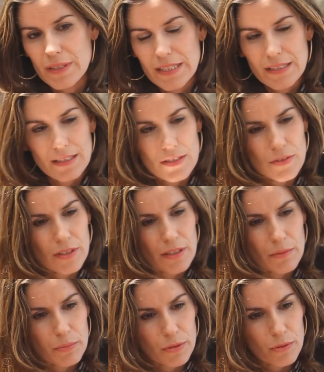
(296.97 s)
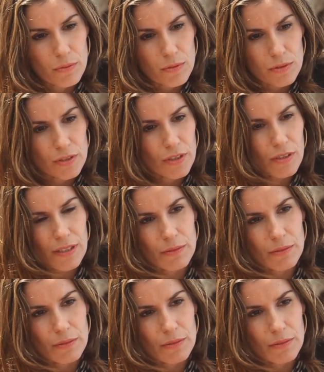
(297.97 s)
presentaciones de productos,